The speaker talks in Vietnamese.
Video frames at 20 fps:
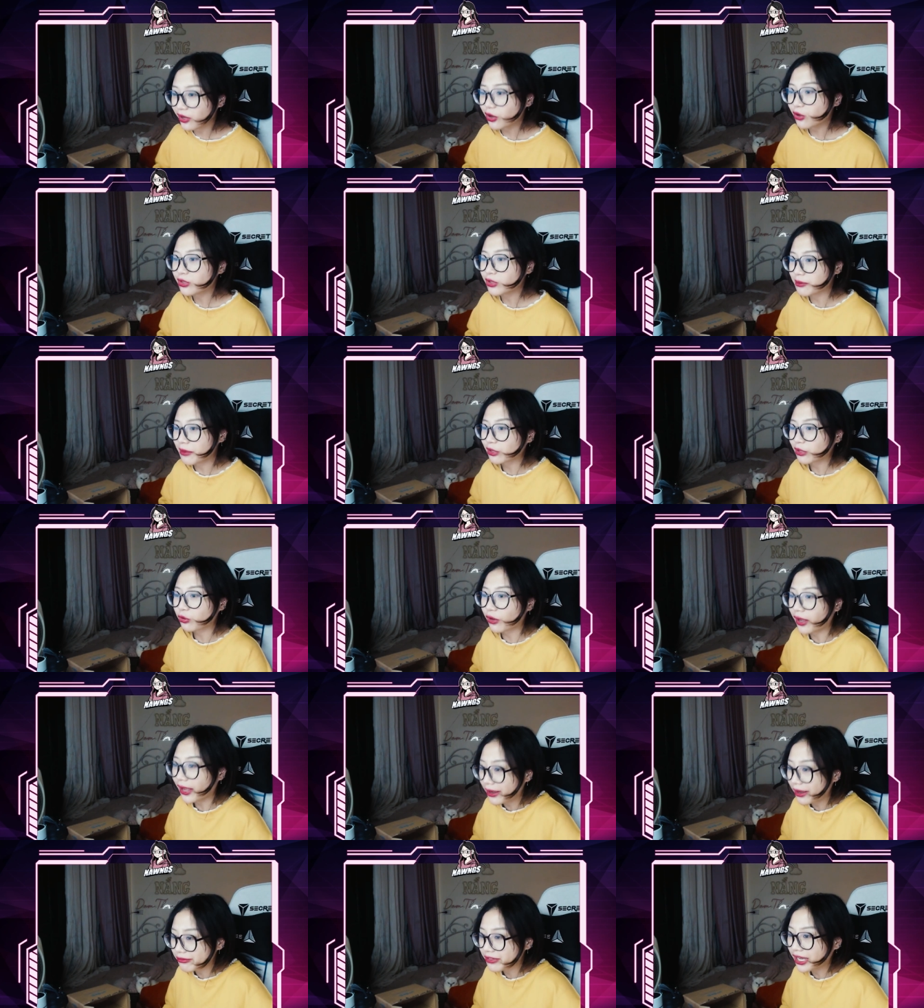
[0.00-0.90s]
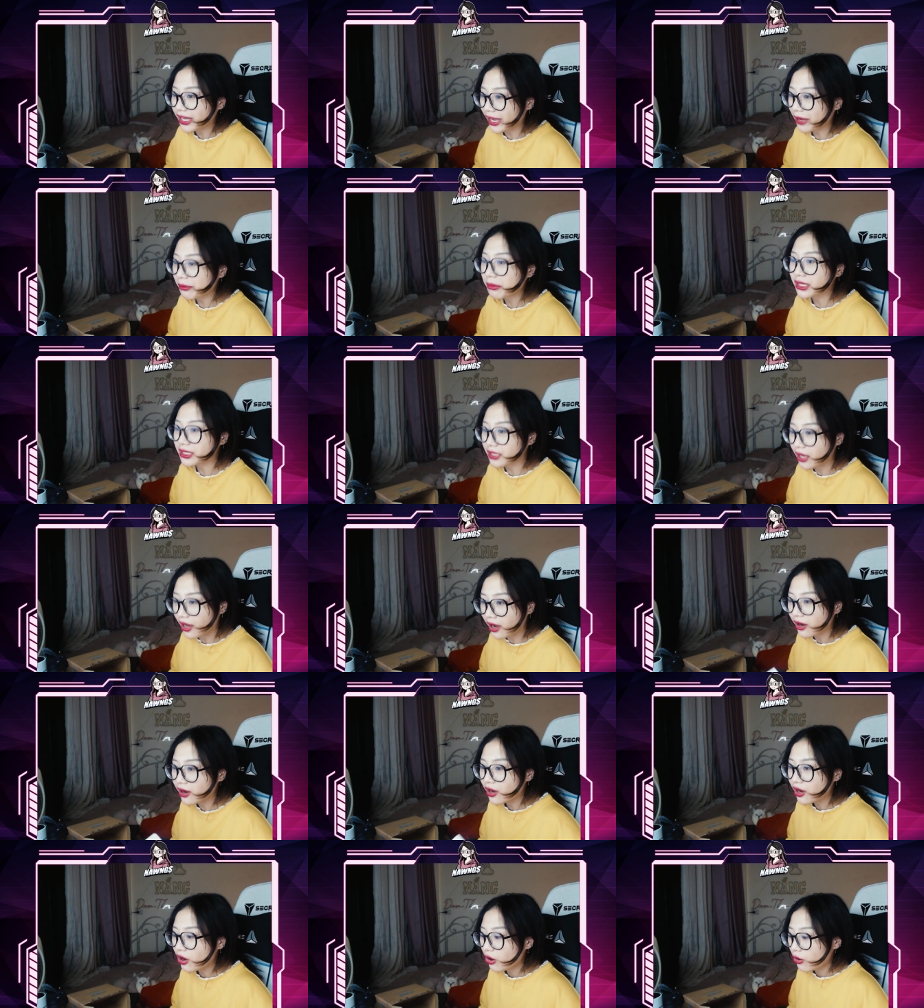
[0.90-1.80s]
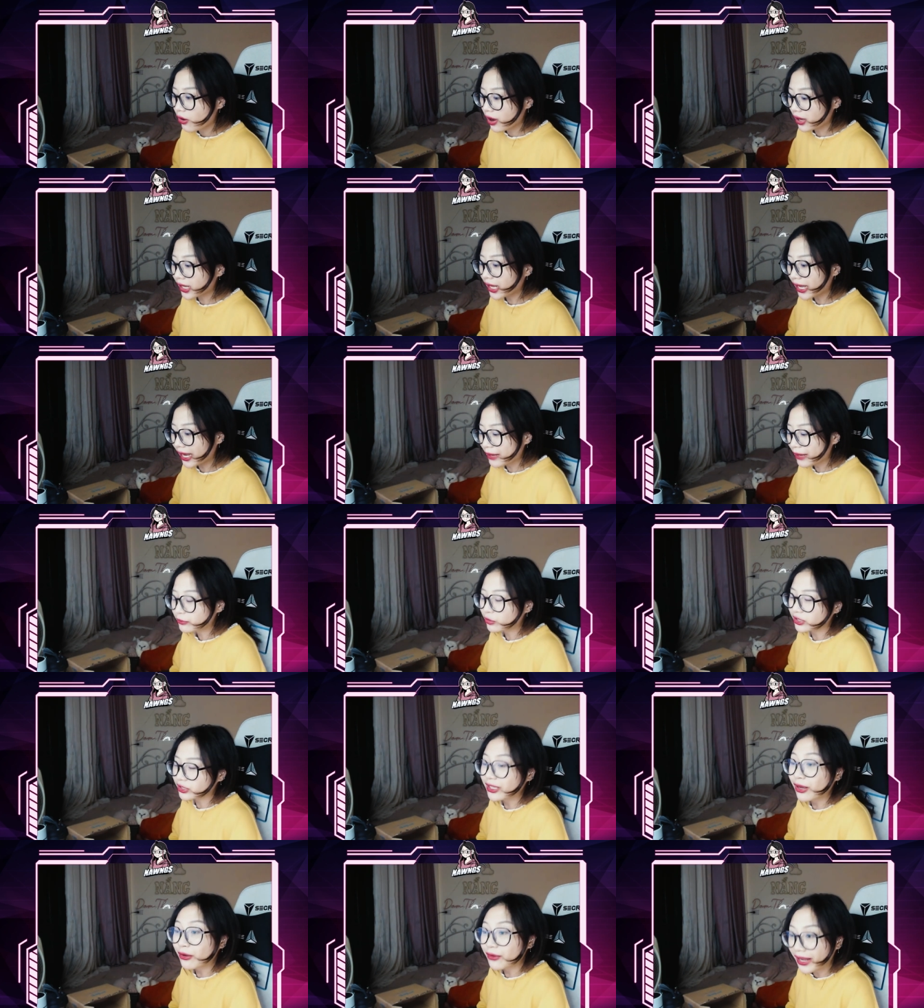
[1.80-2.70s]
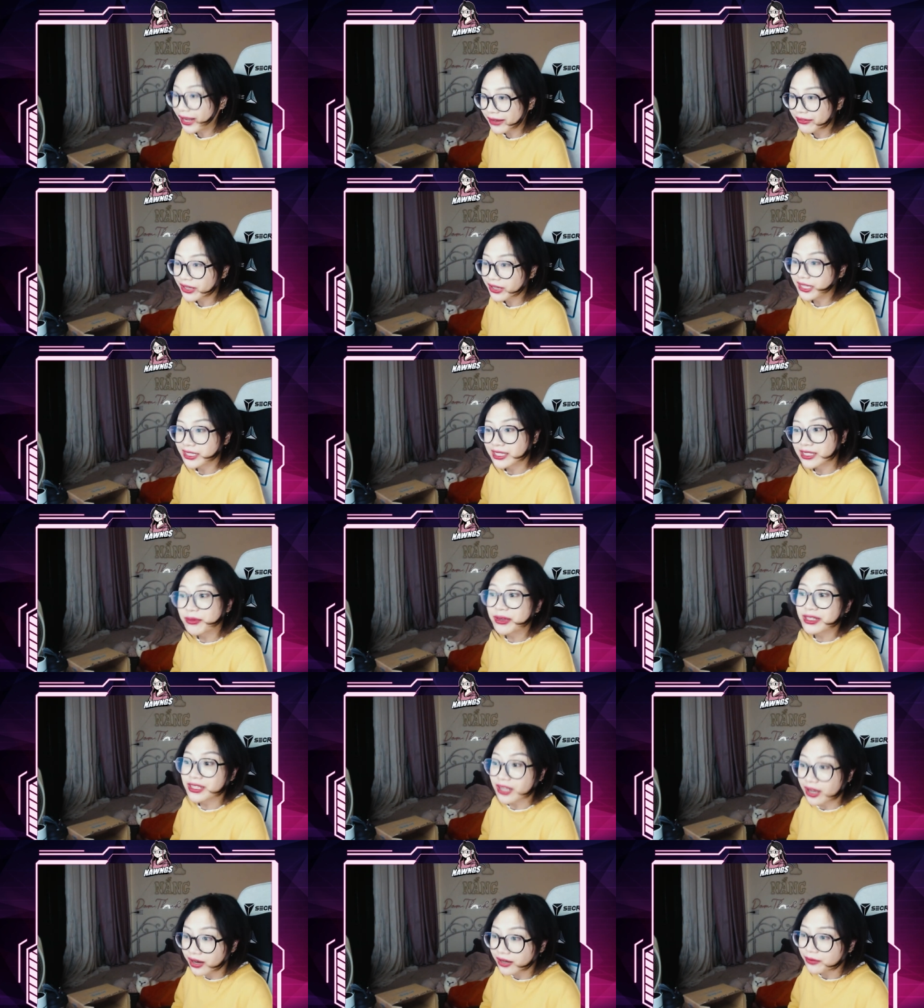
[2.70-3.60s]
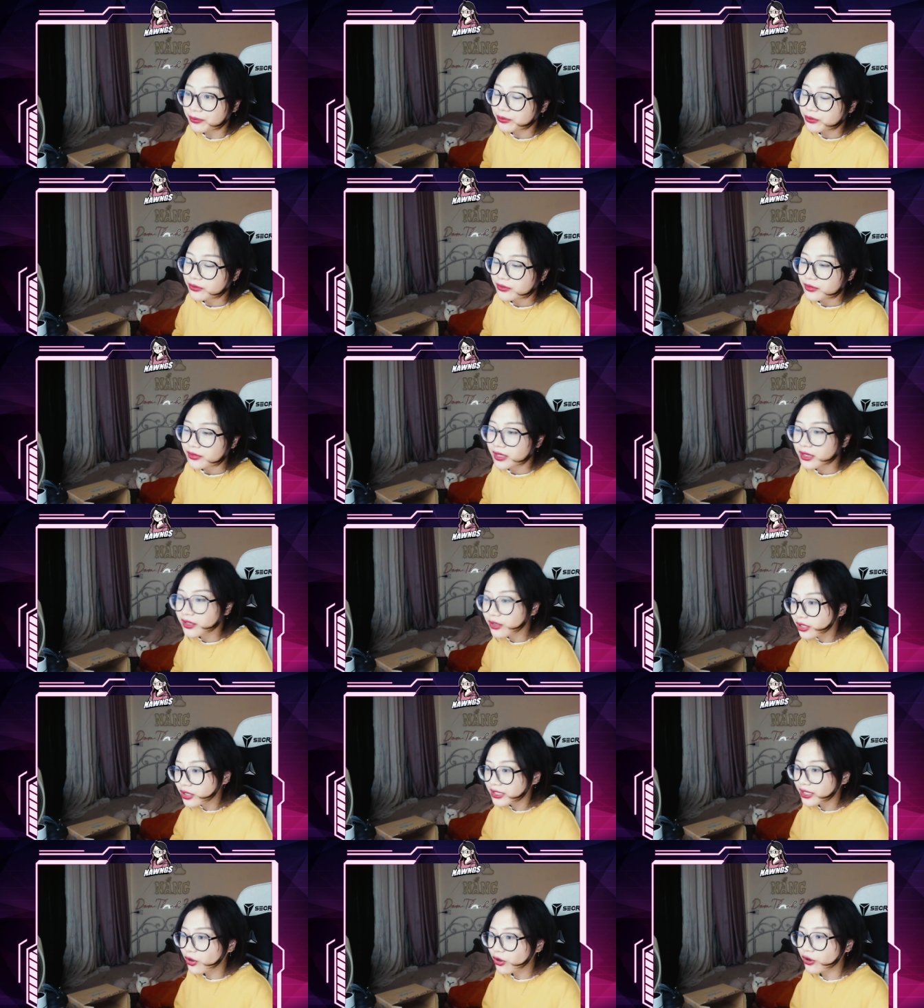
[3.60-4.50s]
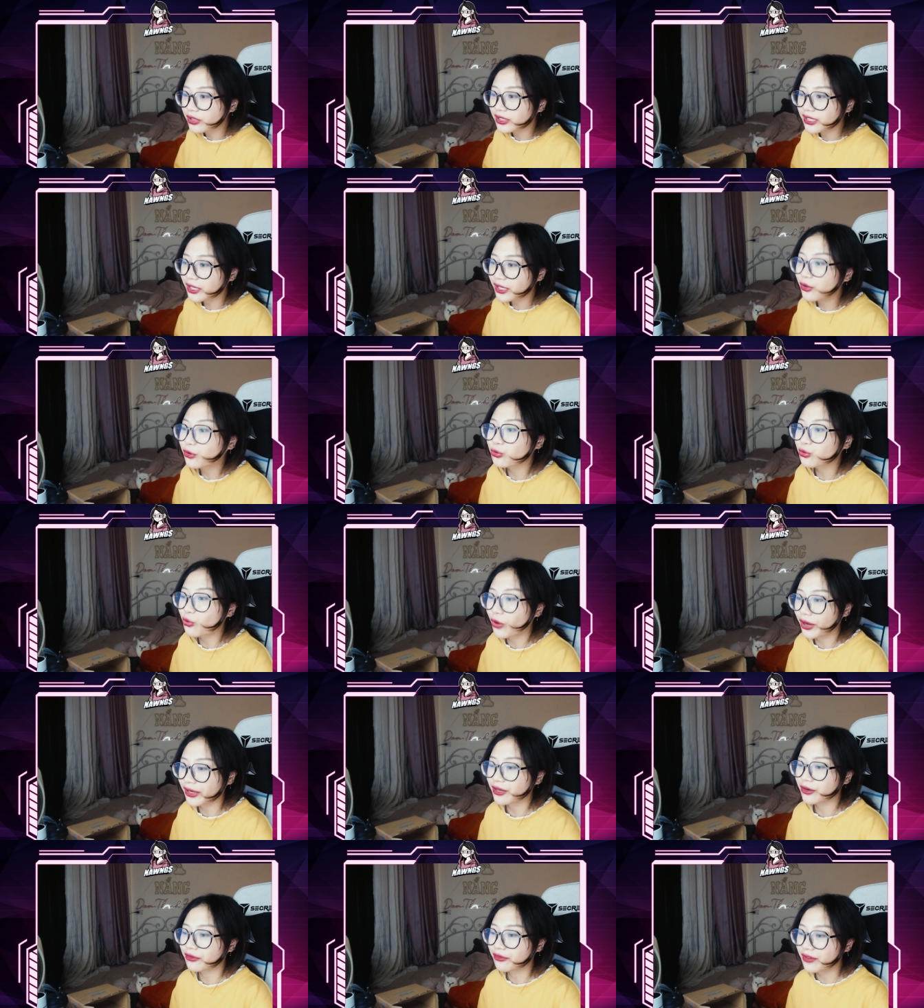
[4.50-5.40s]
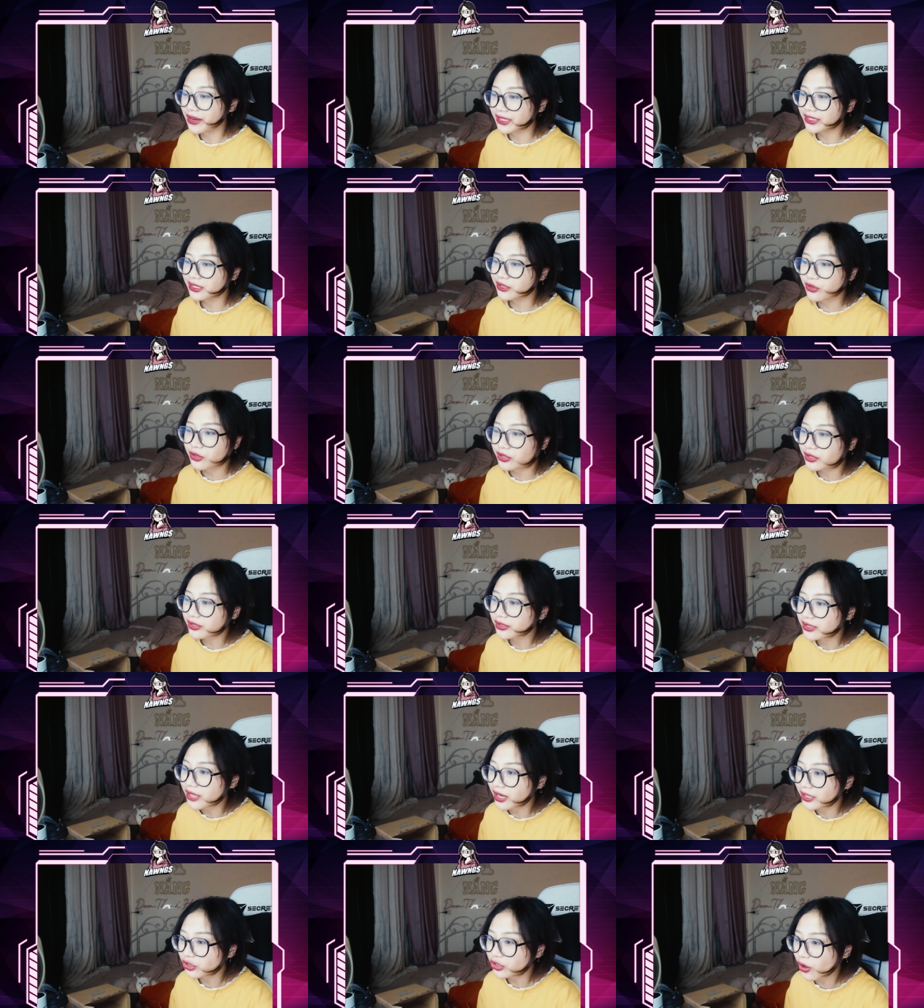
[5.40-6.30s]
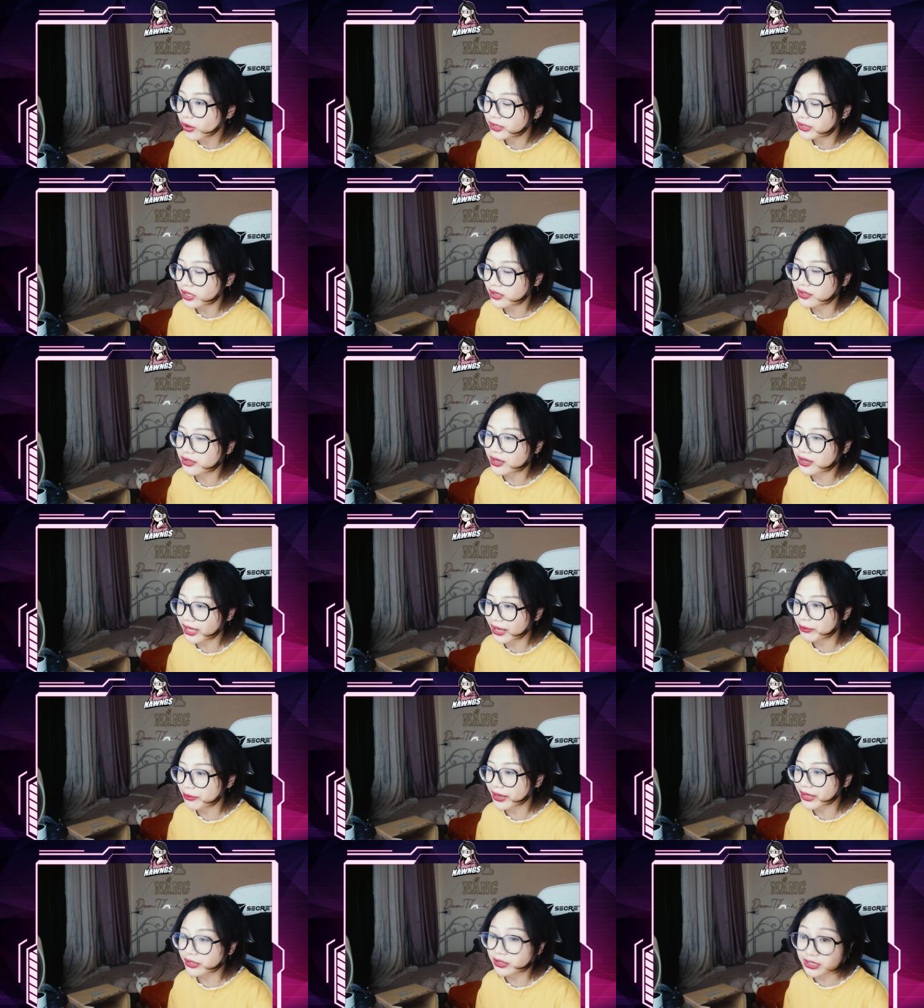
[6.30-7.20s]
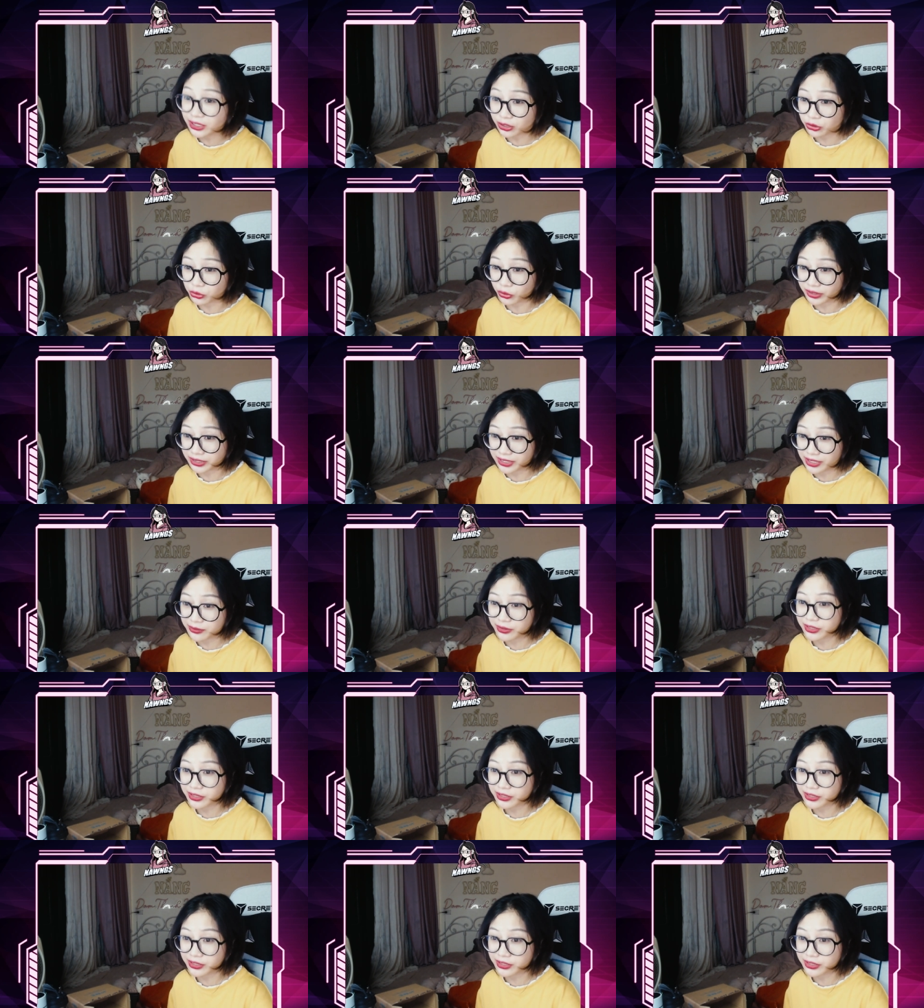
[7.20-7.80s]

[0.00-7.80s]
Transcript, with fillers: lúc chị bằng tuổi em với cả em bây giờ hoặc là em của sau này với cả chị bây giờ nó sẽ có những cái độ tuổi kiểu vậy chứ còn giờ so sao được em bé hơn chị tuổi chị mà